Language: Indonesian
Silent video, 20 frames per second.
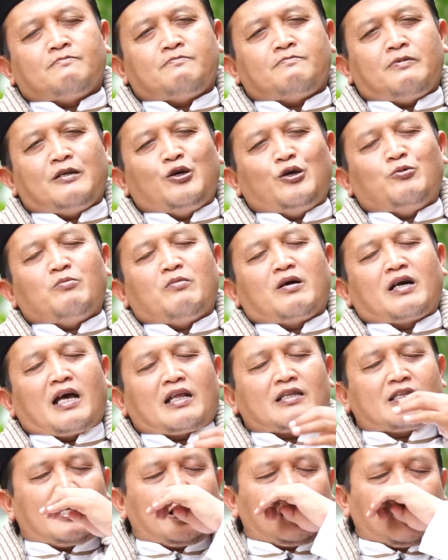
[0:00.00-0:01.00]
beliau
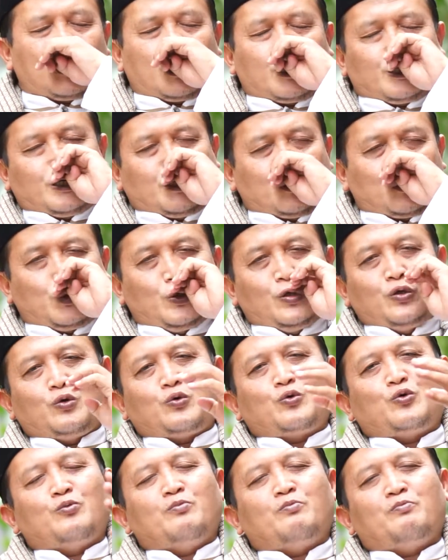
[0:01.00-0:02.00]
mengatakan,
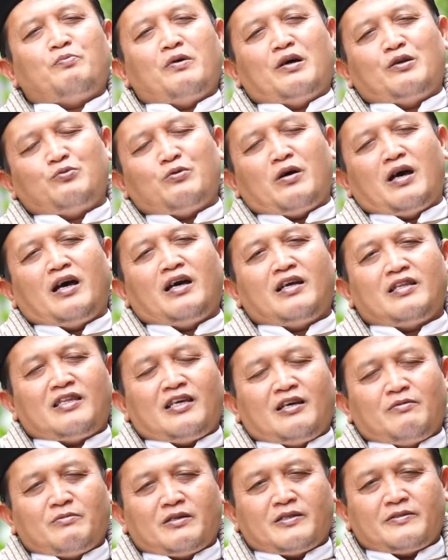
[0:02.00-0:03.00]
"Kullukum banu
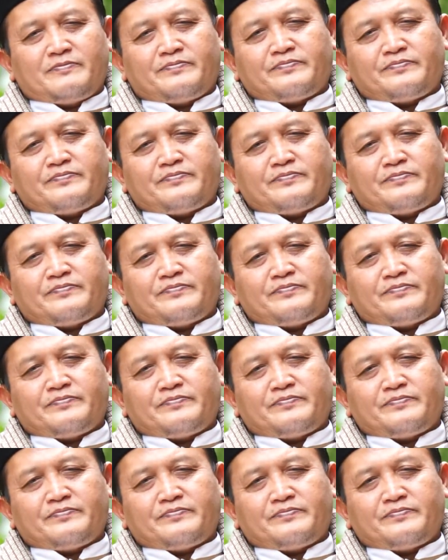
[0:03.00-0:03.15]
Adam,